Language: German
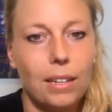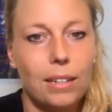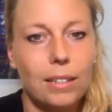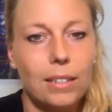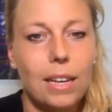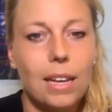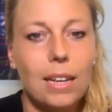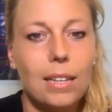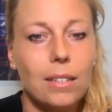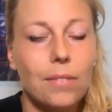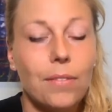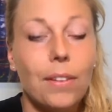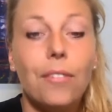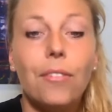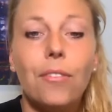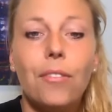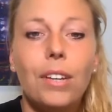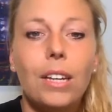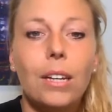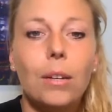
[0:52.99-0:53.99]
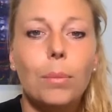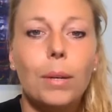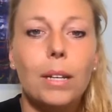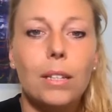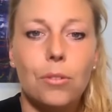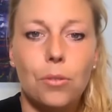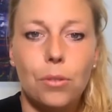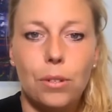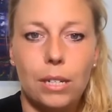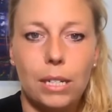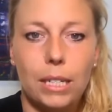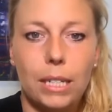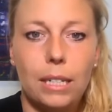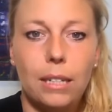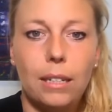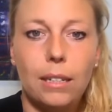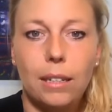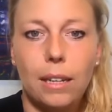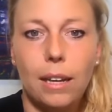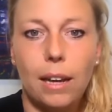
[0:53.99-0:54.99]
Das heißt, wenn wir persönlich
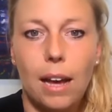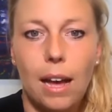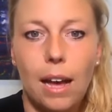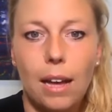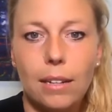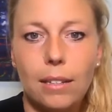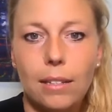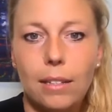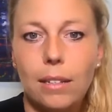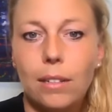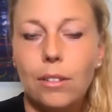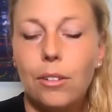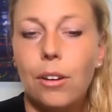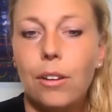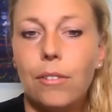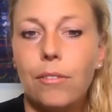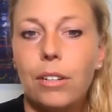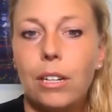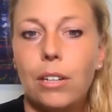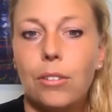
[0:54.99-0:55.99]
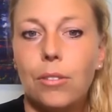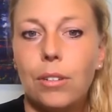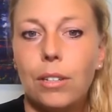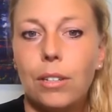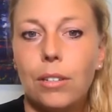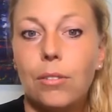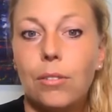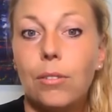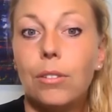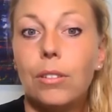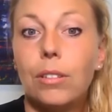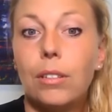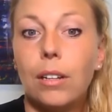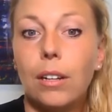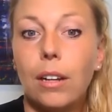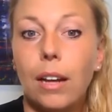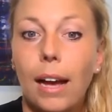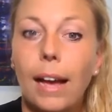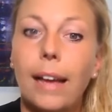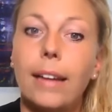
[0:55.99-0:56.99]
nicht gerade sind, können wir natürlich auch
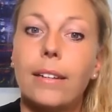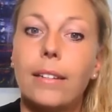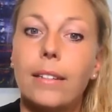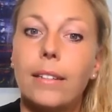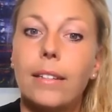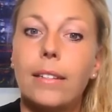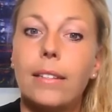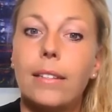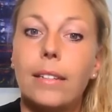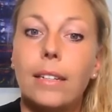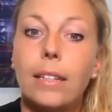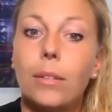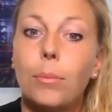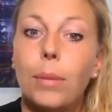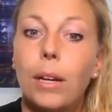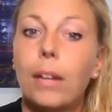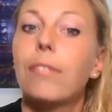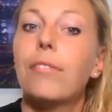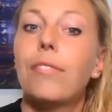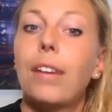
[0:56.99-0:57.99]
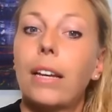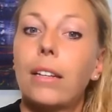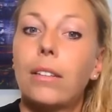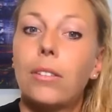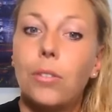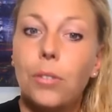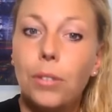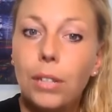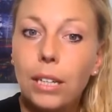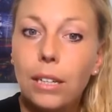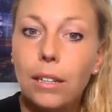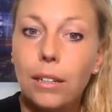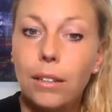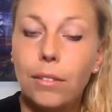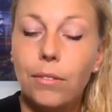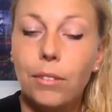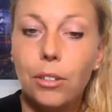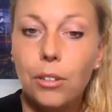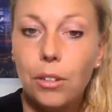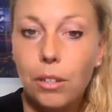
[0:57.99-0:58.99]
unseren Reitersitz nicht
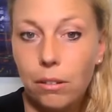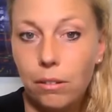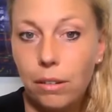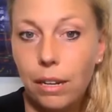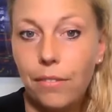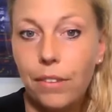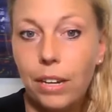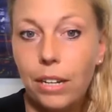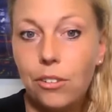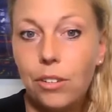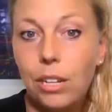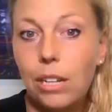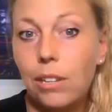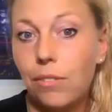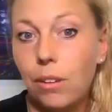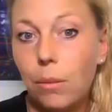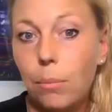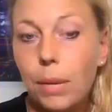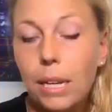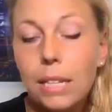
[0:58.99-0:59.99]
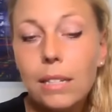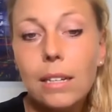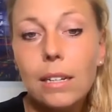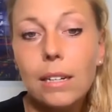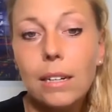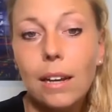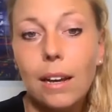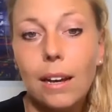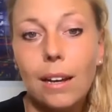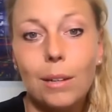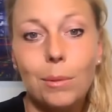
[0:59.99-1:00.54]
perfektionieren. Wir können eventuell verbessern,